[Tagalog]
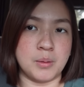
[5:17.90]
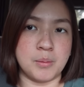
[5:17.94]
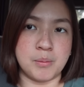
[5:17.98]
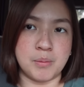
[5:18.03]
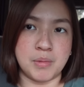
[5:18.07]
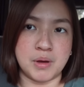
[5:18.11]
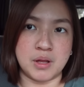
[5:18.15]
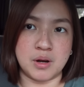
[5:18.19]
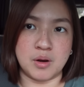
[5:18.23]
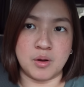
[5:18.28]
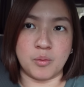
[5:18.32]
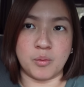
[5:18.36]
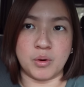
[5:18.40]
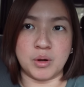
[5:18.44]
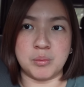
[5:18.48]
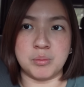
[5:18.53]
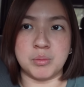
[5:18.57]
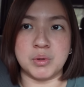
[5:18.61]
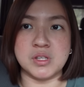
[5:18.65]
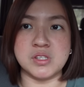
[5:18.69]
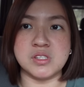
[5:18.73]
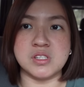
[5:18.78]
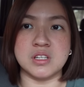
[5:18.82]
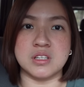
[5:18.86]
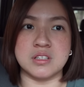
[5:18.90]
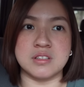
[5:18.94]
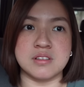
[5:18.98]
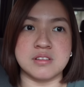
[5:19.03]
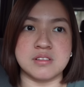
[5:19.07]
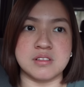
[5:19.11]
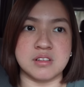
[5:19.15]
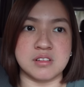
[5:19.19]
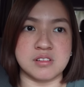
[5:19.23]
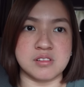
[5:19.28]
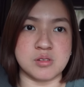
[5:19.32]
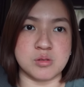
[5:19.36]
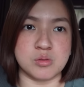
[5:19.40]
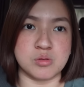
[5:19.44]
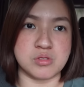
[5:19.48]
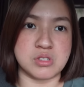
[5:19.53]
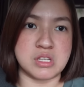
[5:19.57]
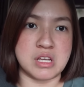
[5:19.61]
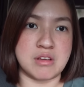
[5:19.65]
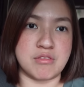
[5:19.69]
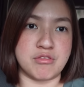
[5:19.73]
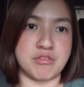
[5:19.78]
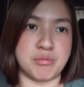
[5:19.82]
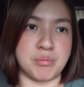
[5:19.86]
Pero 1.66 so
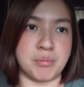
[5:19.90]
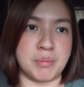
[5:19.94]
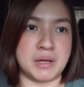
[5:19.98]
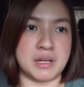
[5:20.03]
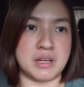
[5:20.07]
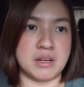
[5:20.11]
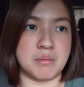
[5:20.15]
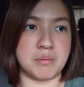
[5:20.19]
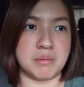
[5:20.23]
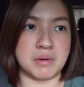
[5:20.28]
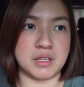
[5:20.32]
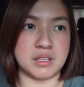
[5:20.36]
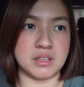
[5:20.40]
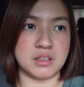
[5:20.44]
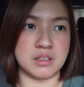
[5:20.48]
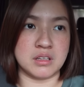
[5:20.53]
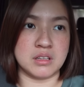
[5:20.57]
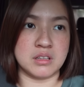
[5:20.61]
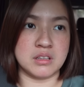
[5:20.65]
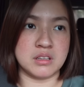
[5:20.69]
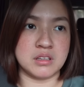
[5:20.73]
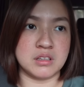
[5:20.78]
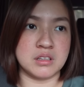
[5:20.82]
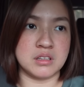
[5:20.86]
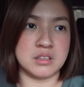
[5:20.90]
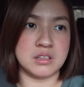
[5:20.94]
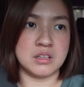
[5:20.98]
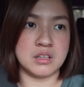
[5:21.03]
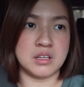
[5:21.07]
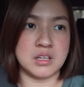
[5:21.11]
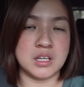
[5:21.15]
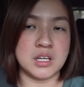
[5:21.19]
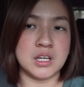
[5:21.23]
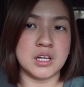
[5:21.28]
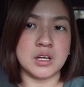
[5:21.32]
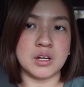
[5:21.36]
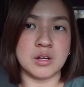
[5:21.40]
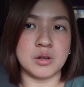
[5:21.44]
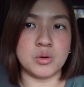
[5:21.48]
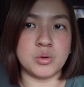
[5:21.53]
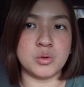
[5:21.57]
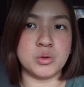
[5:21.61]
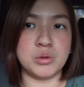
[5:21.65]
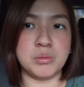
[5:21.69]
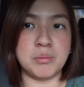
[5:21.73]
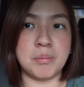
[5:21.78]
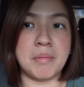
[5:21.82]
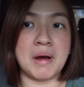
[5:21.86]
safe pa naman. So it's good.
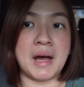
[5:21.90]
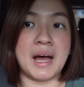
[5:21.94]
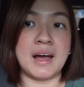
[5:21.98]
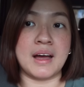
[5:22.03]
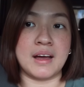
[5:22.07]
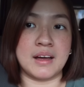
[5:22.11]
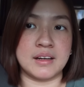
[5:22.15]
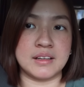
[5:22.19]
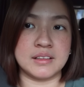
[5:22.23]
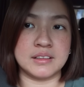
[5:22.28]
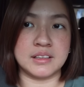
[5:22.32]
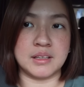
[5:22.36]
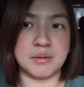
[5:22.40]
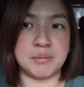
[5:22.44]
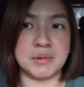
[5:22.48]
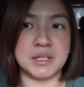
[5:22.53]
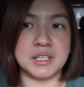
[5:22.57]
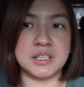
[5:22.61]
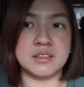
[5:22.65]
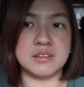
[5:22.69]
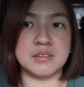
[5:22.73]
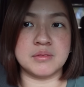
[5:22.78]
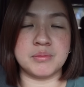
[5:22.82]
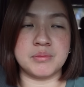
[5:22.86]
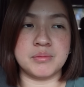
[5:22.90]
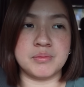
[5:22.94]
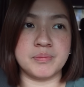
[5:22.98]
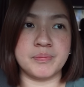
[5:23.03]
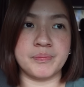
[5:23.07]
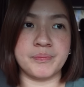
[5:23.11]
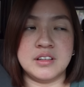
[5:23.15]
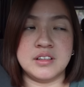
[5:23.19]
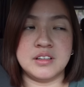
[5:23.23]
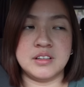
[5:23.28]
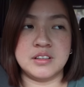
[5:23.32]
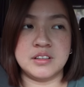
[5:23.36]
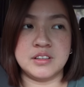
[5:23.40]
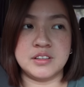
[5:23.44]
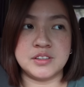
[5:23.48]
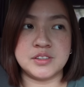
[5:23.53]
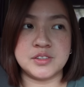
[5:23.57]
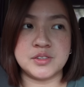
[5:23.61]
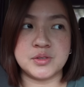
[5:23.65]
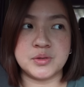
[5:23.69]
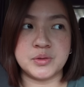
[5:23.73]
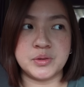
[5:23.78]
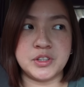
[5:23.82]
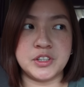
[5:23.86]
Good pa naman.
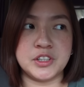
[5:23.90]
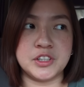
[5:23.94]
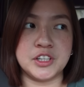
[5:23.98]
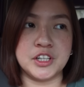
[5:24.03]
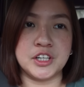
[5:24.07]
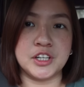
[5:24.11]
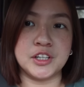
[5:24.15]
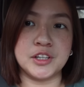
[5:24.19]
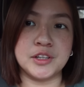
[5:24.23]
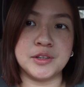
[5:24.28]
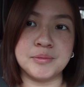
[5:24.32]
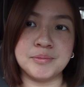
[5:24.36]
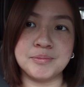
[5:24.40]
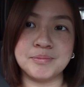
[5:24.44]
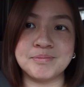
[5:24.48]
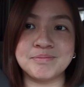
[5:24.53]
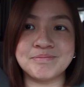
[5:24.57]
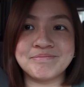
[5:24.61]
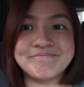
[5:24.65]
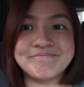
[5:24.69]
So yan.